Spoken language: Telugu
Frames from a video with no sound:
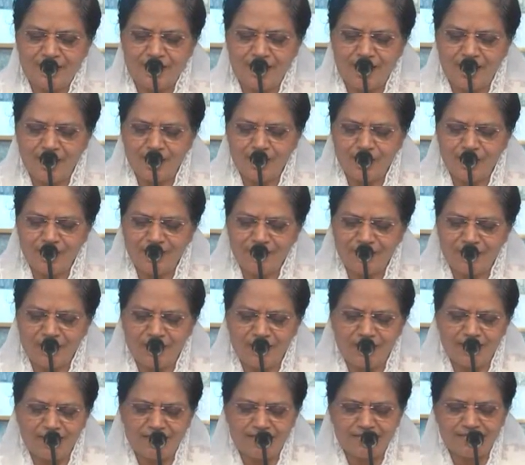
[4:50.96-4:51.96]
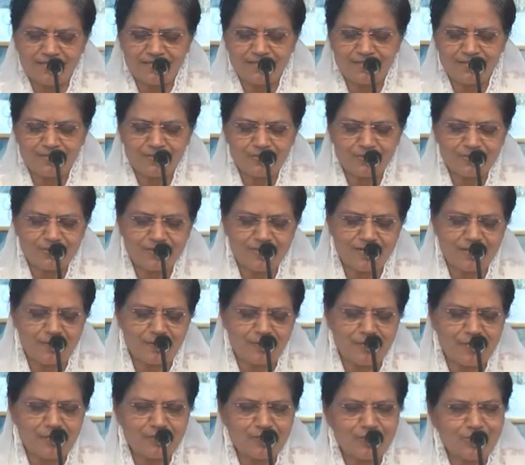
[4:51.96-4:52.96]
నాలోని వేళ
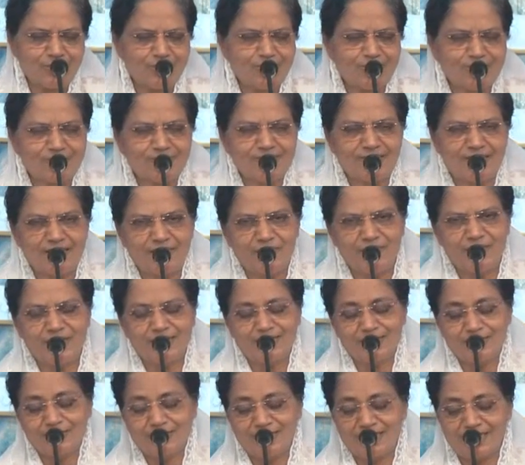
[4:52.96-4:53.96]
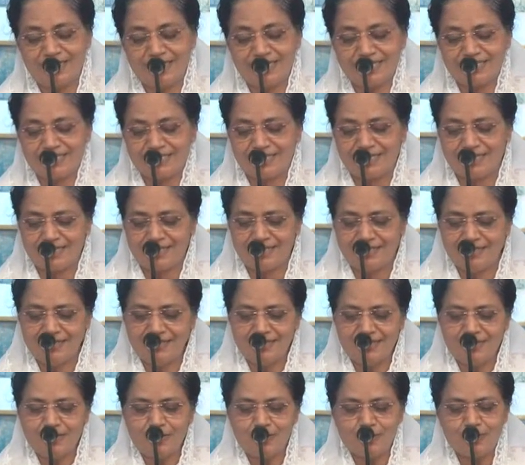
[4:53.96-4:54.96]
తొందరపడుచున్నావు దేవుని అందు నిరీక్షణ
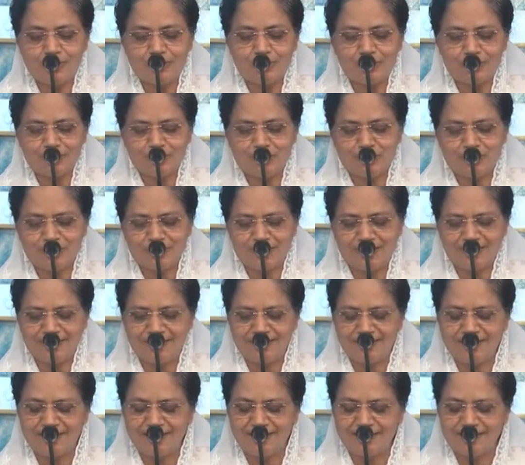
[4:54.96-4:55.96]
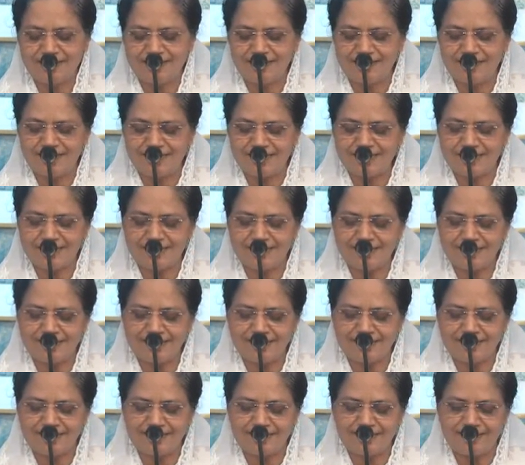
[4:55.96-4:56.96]
ఉంచుము ఆయనే నా
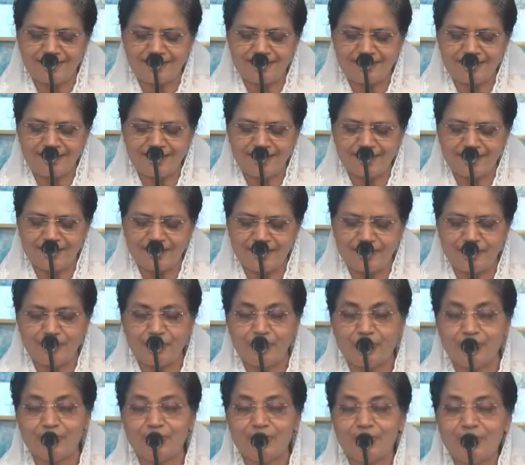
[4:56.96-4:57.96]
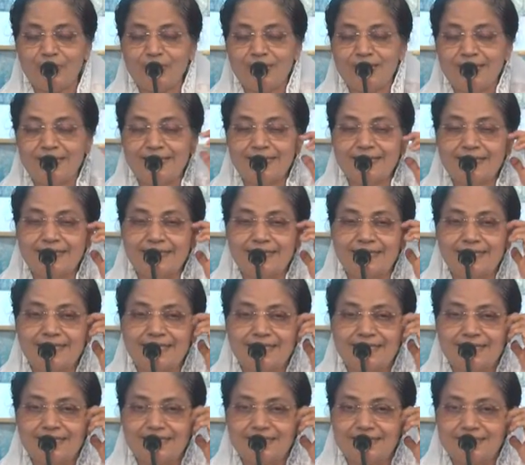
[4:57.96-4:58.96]
రక్షణకర్త నా దేవుడు ఇంకా
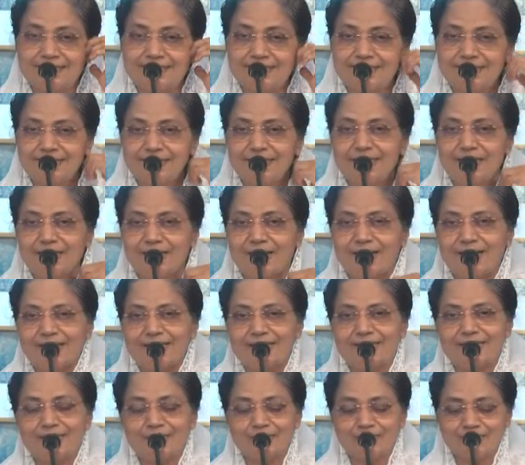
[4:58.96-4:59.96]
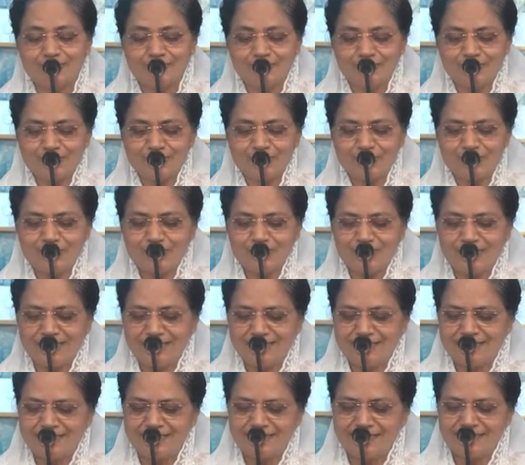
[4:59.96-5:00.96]
నేను ఆయనను
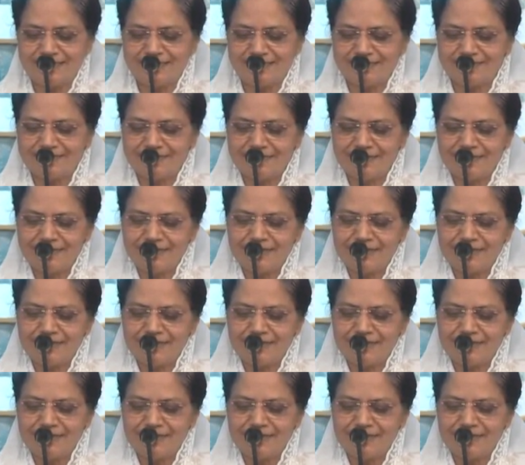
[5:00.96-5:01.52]
స్థుతించేదను